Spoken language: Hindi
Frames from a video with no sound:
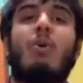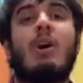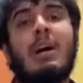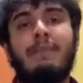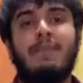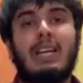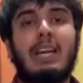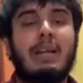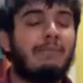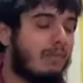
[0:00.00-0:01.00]
होगा कि
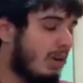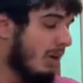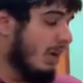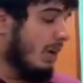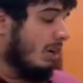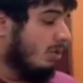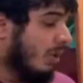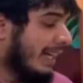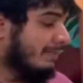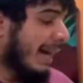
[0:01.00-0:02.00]
नहीं तो
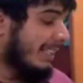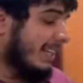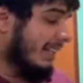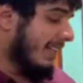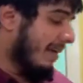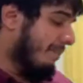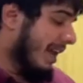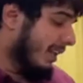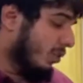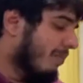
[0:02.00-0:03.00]
गैस बात करते हैं
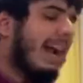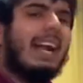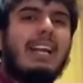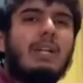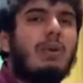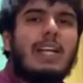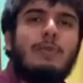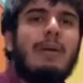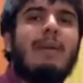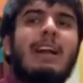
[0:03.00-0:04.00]
पहले तो ब्रांड की तो
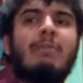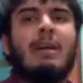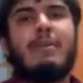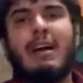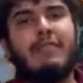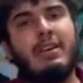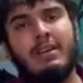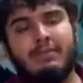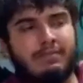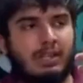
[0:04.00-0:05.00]
एचपी ब्रांड मतलब काफी
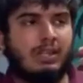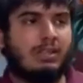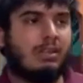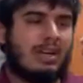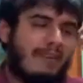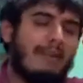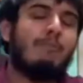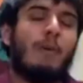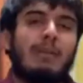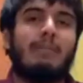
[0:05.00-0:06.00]
आ, काफी
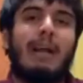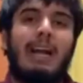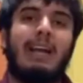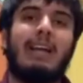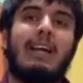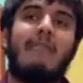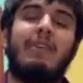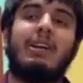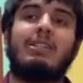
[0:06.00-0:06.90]
पॉपुलर ब्रांड है एंड काफी हद